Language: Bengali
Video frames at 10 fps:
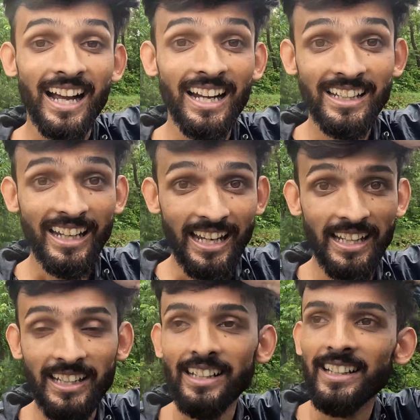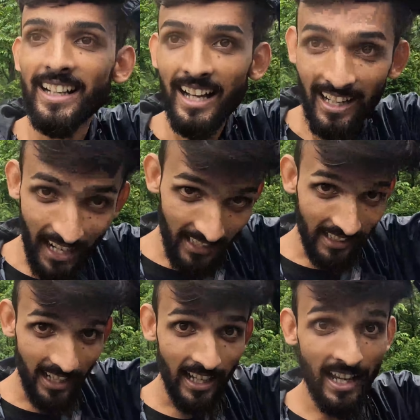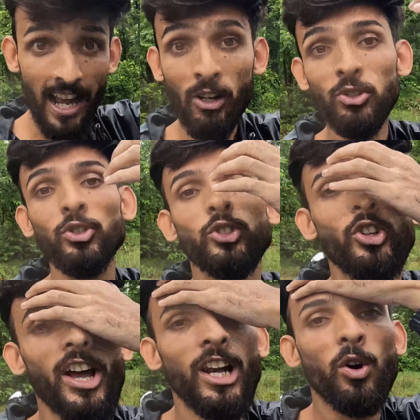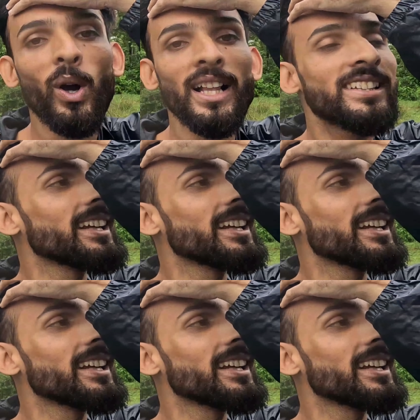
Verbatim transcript: কালকে কালকে এখন সুজয় লোকাল